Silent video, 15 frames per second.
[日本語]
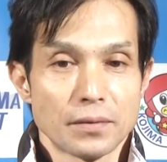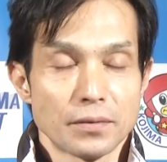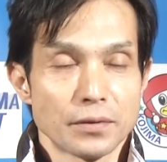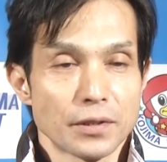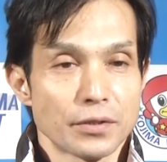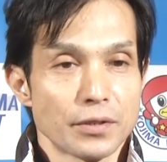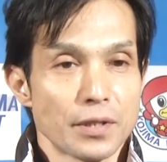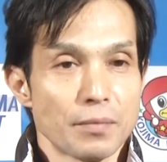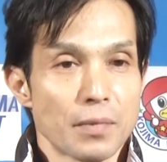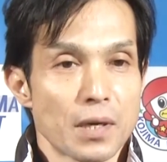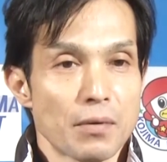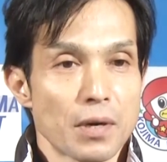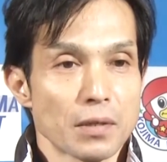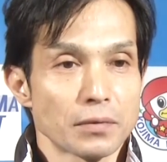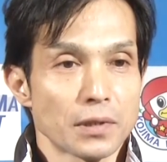そうですね、ま
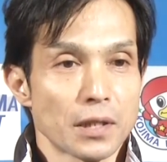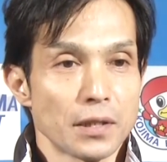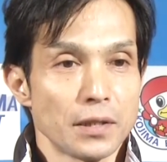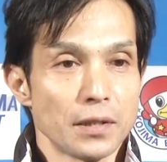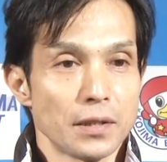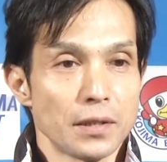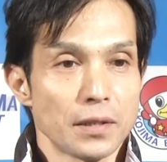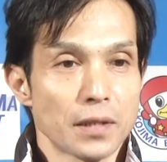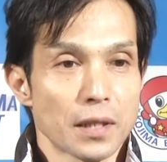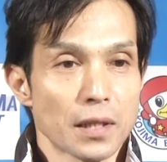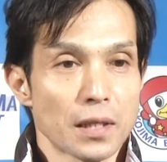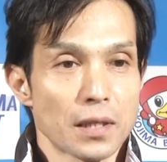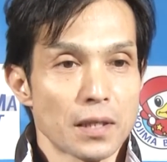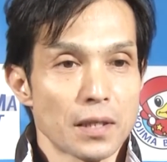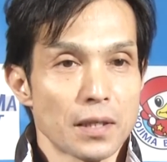あ、枠なりか
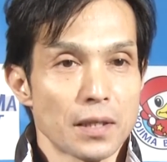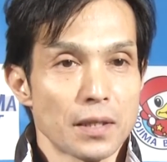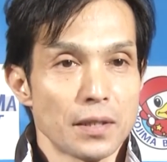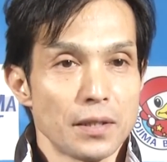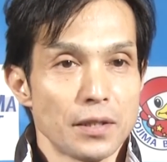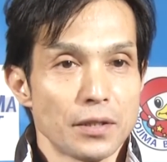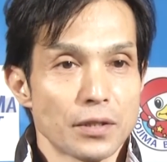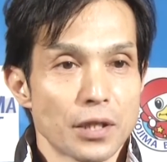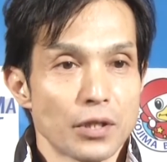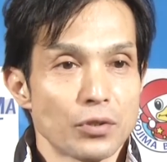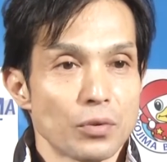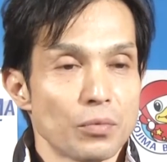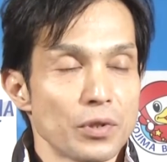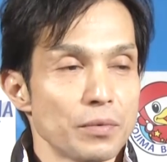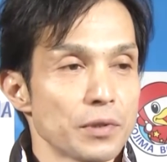ら行きたい
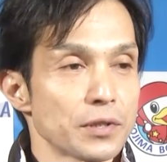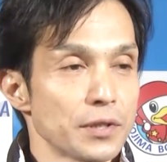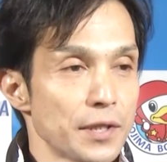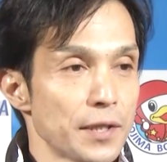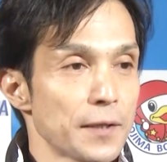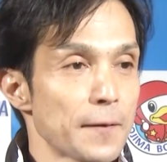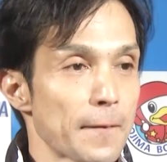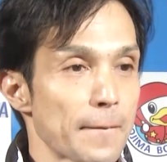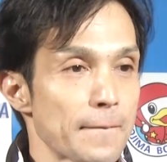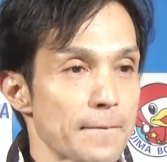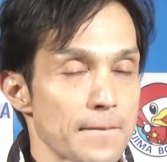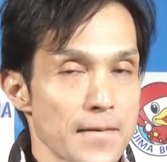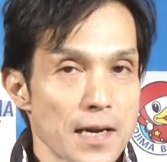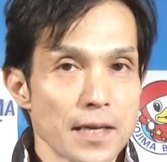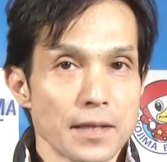と思いますね、
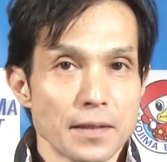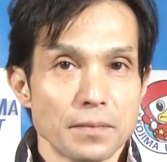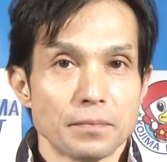はい、はい、